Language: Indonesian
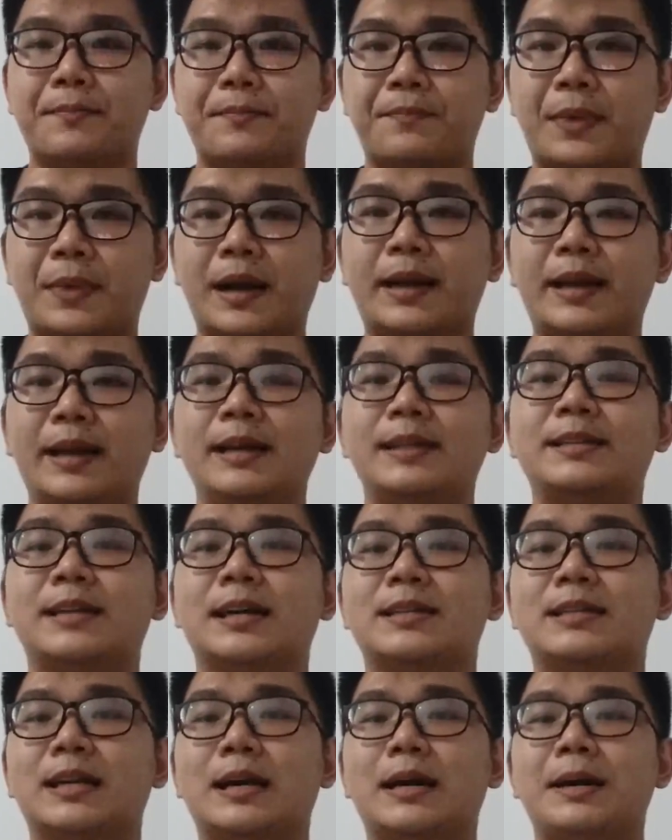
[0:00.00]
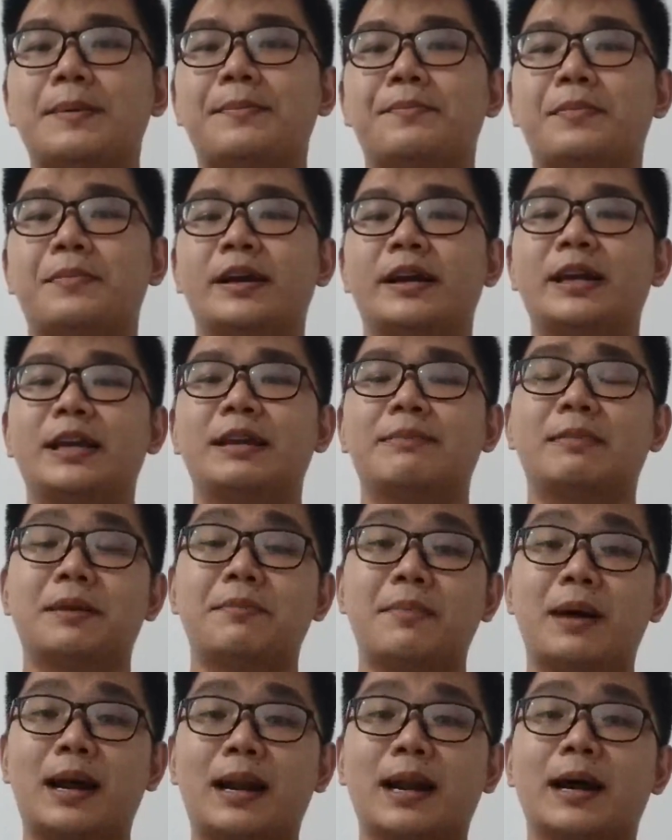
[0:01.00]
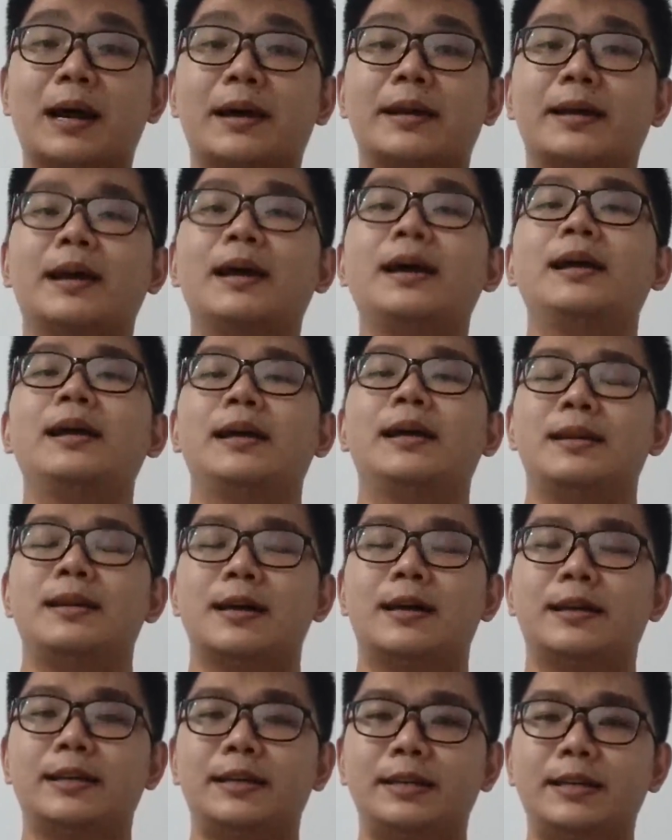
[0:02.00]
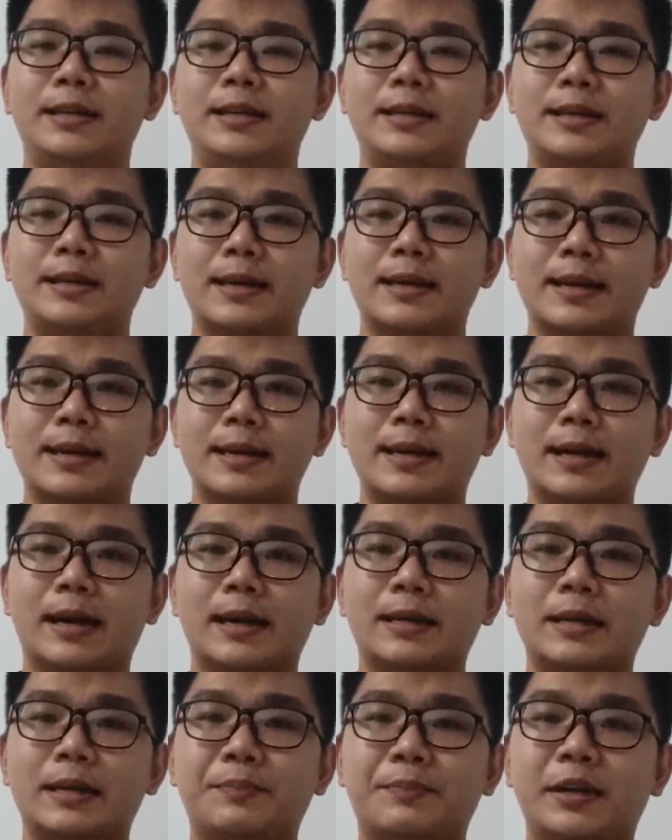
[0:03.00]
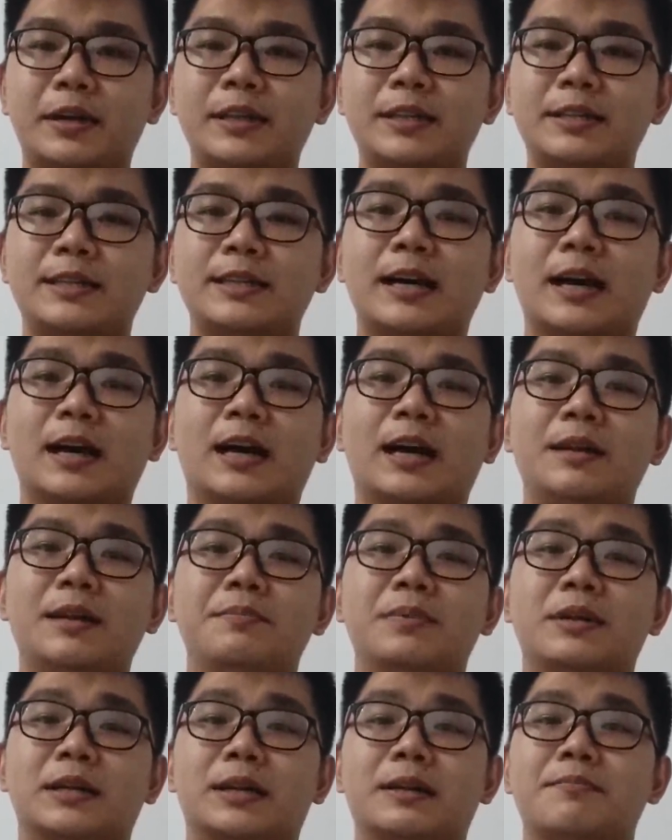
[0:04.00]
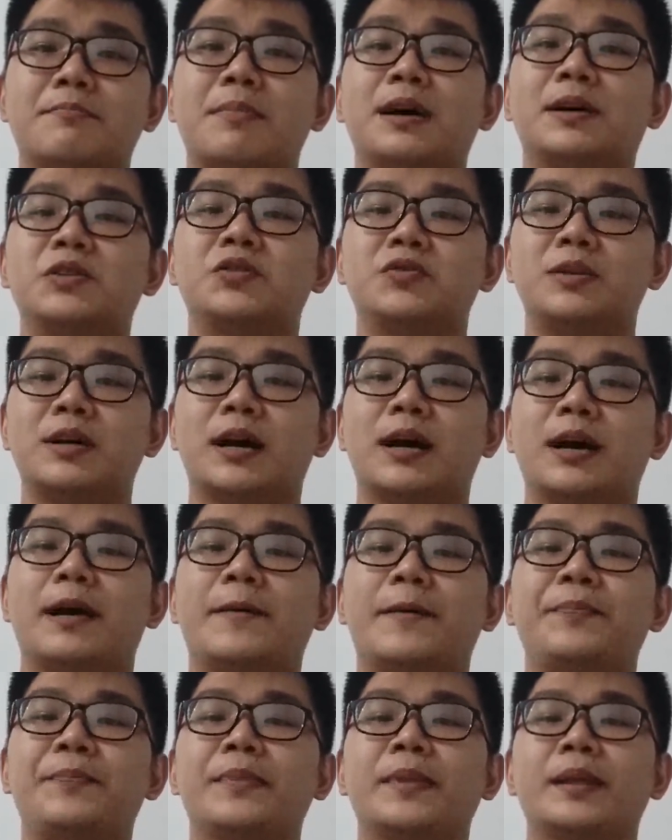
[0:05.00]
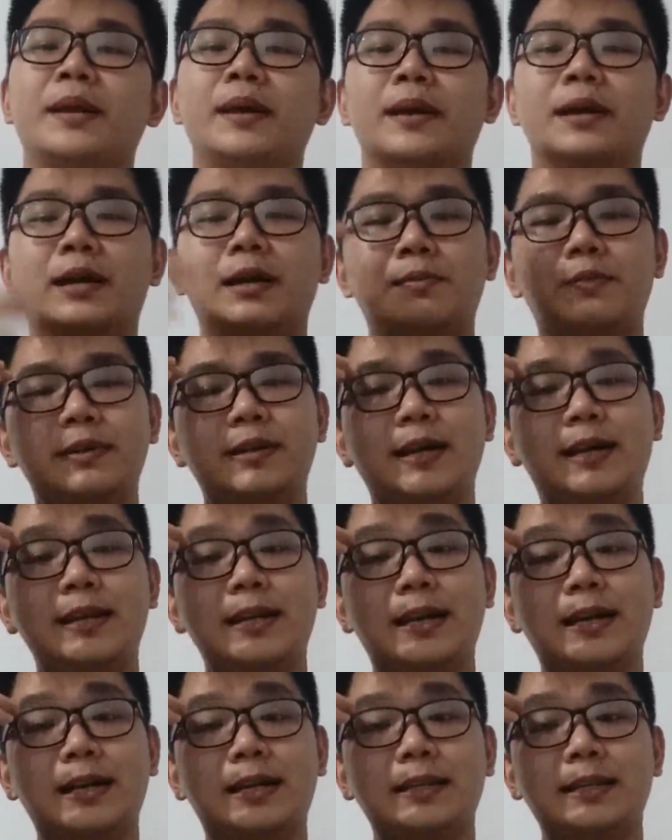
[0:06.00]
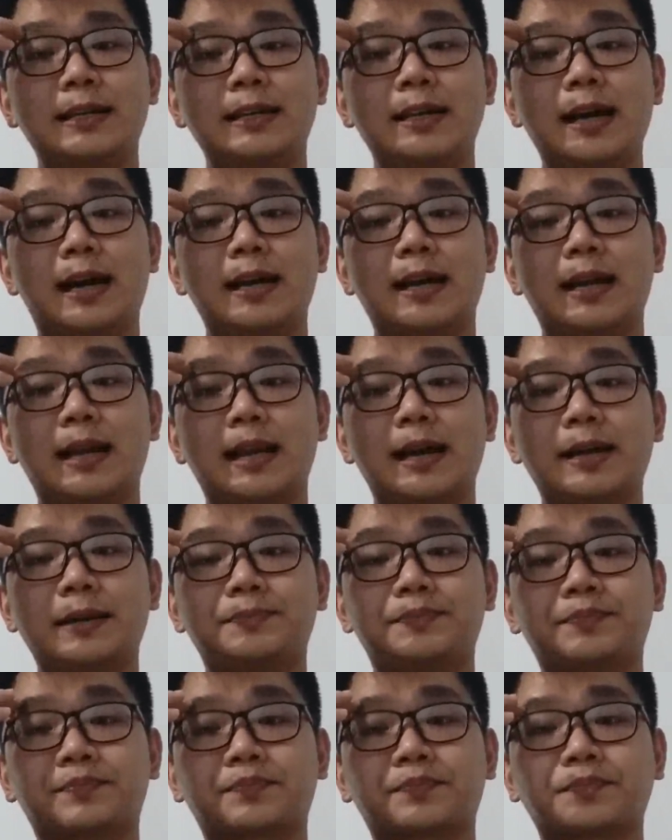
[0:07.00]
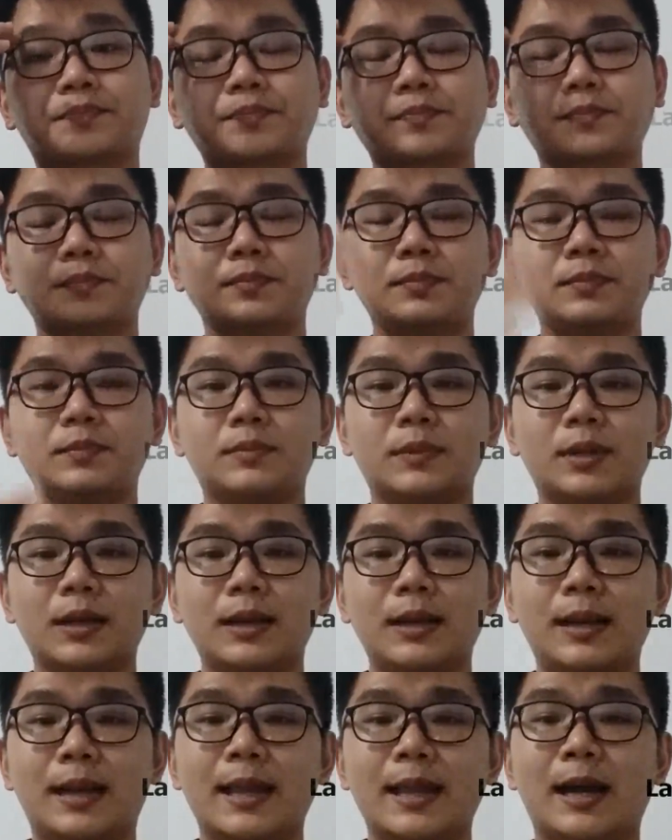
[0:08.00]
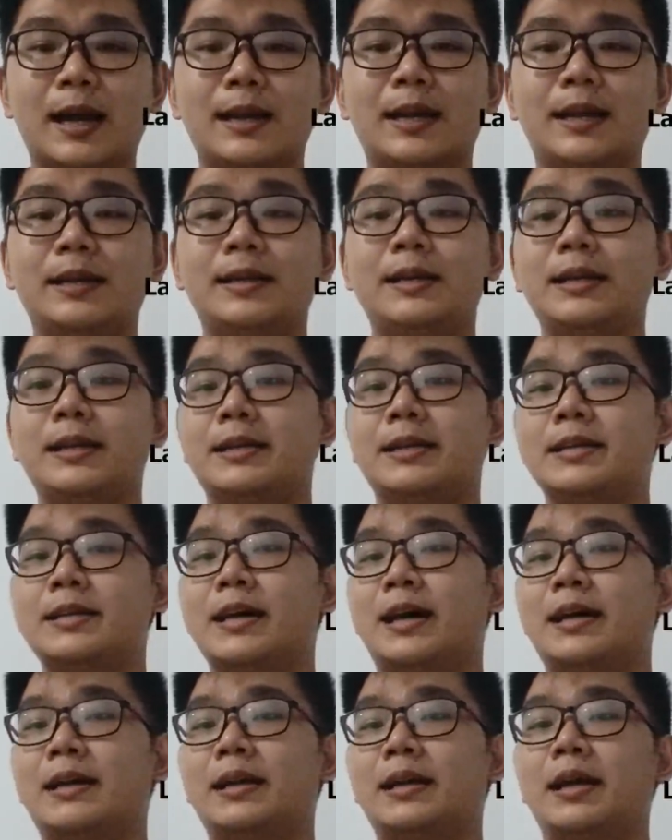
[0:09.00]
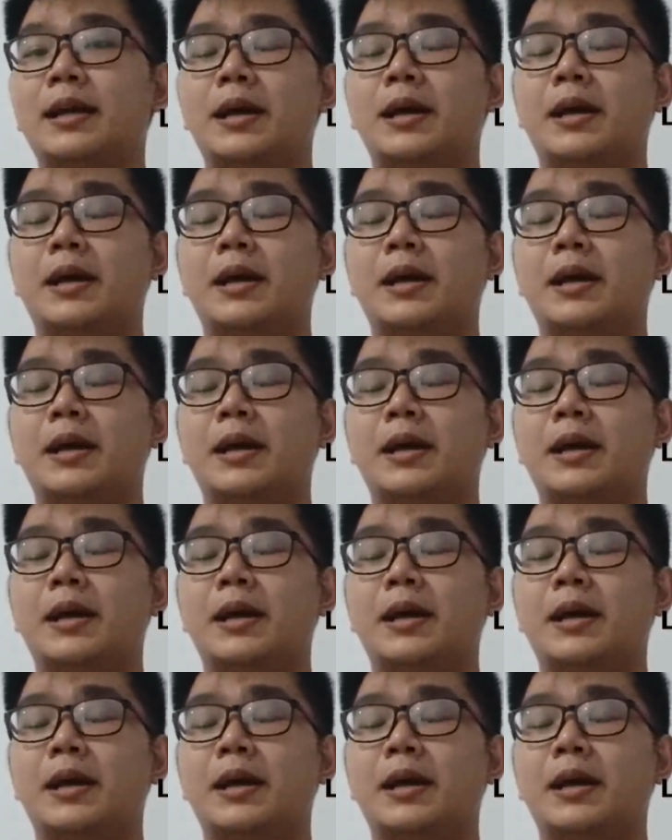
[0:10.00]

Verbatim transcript: pakai jasa pengiriman barang ya. Dan ini yang diprediksi akan berkembang juga. Kemudian yang ketiga adalah pelayanan dan